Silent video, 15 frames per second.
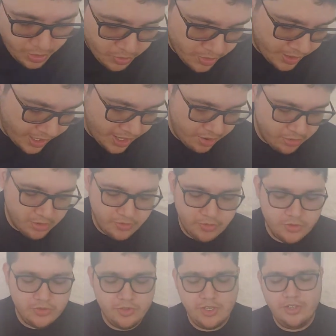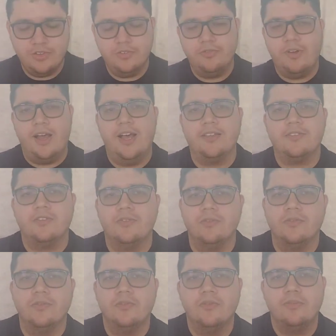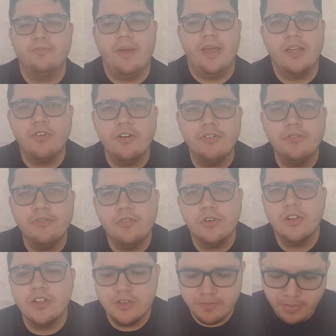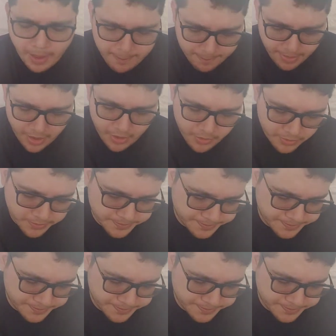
Eu quero que vocês façam. Peguem uma folha de papel.